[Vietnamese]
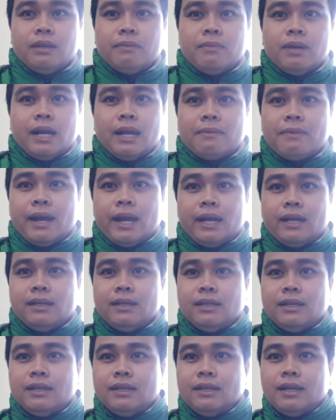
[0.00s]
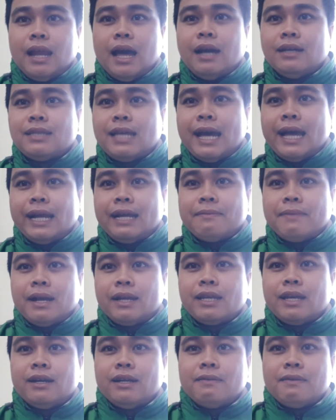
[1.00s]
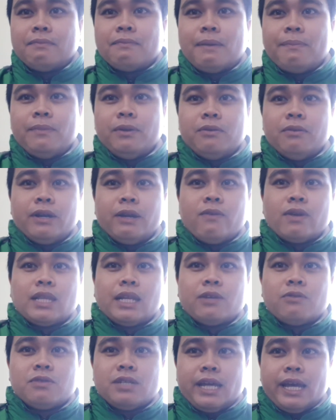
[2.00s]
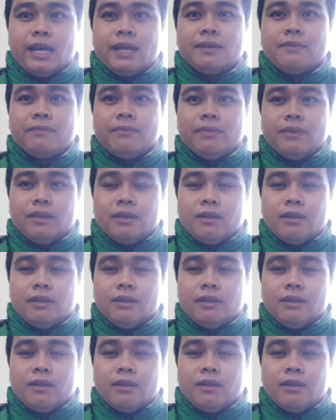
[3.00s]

mà các bạn uh, lỡ tay các bạn chơi các bạn bấm luôn cái hoàn thành của xe